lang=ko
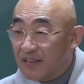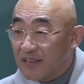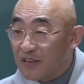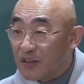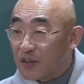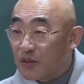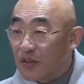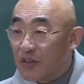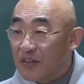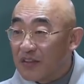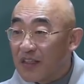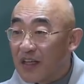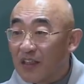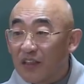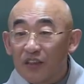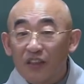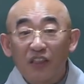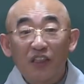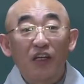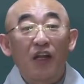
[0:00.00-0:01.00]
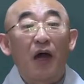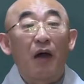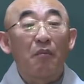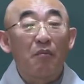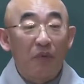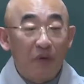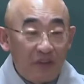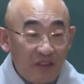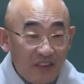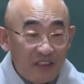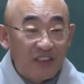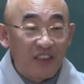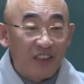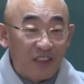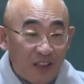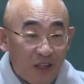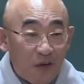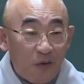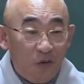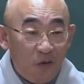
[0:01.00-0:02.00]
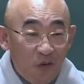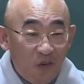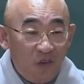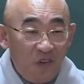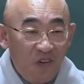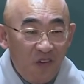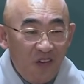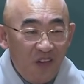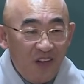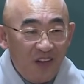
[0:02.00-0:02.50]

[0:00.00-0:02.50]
이제 더 이상은 일안 벌이실 테고